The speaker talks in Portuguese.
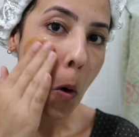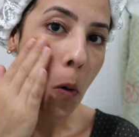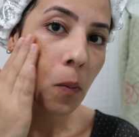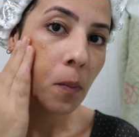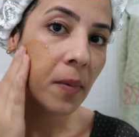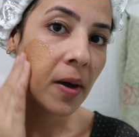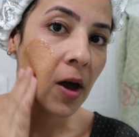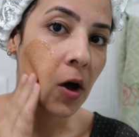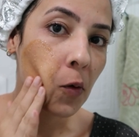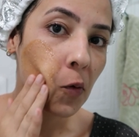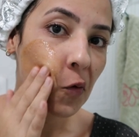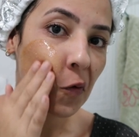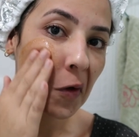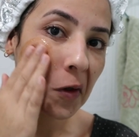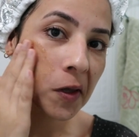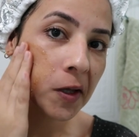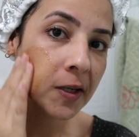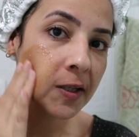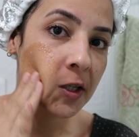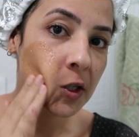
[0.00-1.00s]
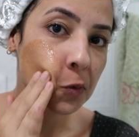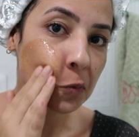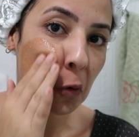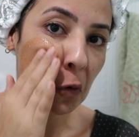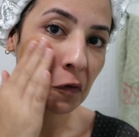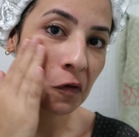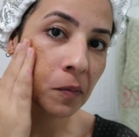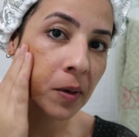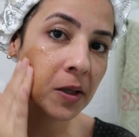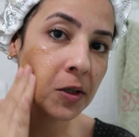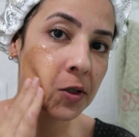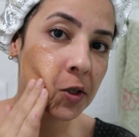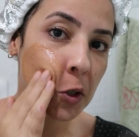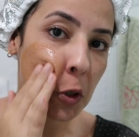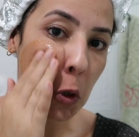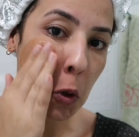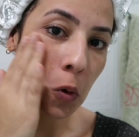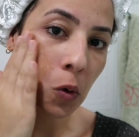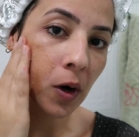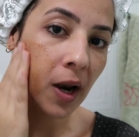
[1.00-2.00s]
o mel fazendo esses movimentos
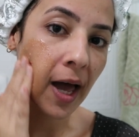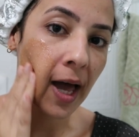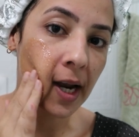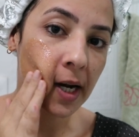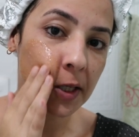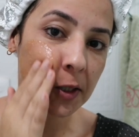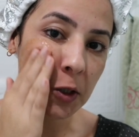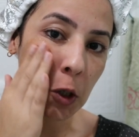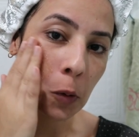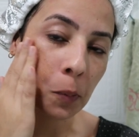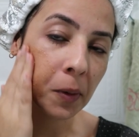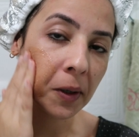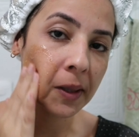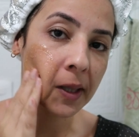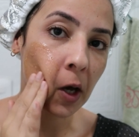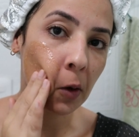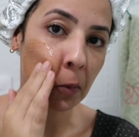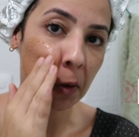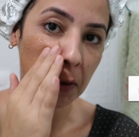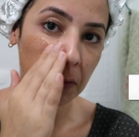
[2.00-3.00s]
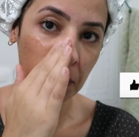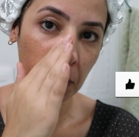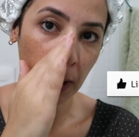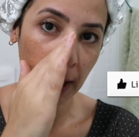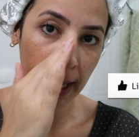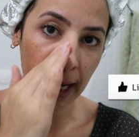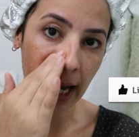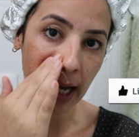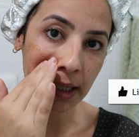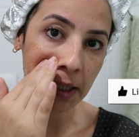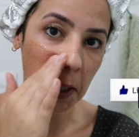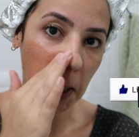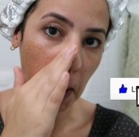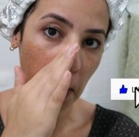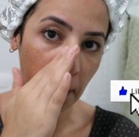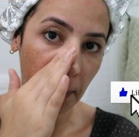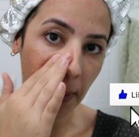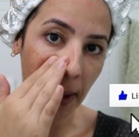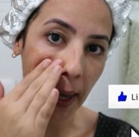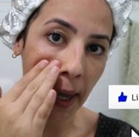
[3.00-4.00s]
circulares, ó, pra dar uma esfoliada
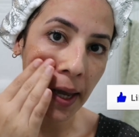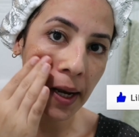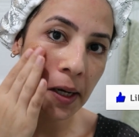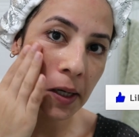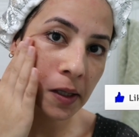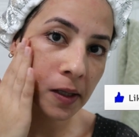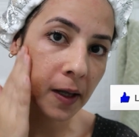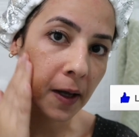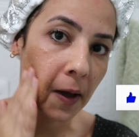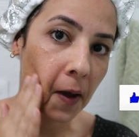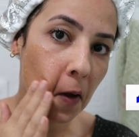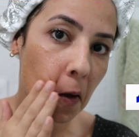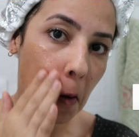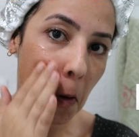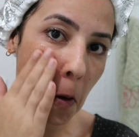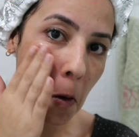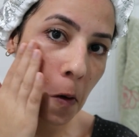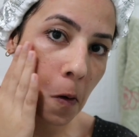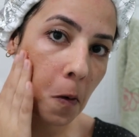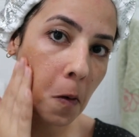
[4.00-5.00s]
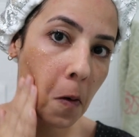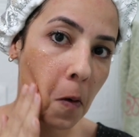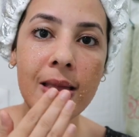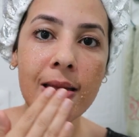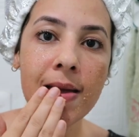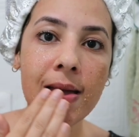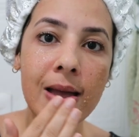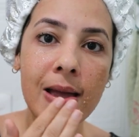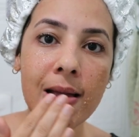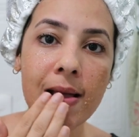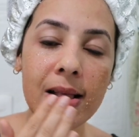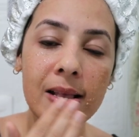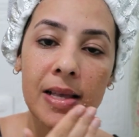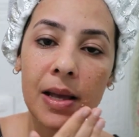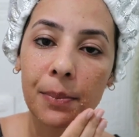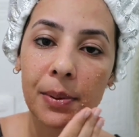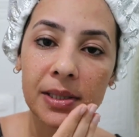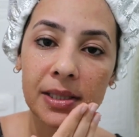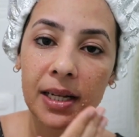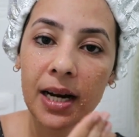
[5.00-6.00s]
na pele, tá? Se
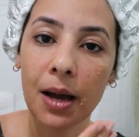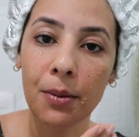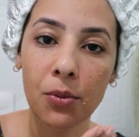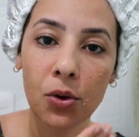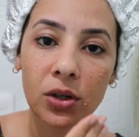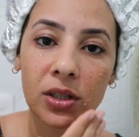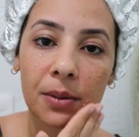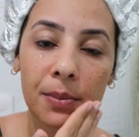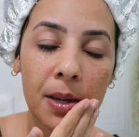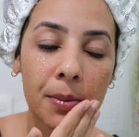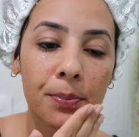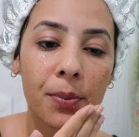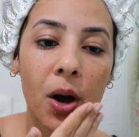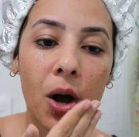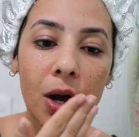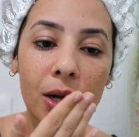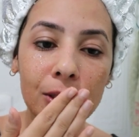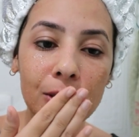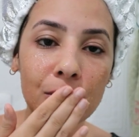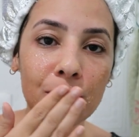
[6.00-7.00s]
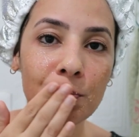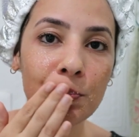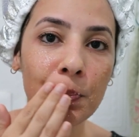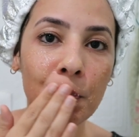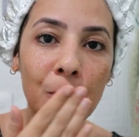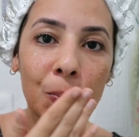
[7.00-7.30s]
quiser passar na boca também pode.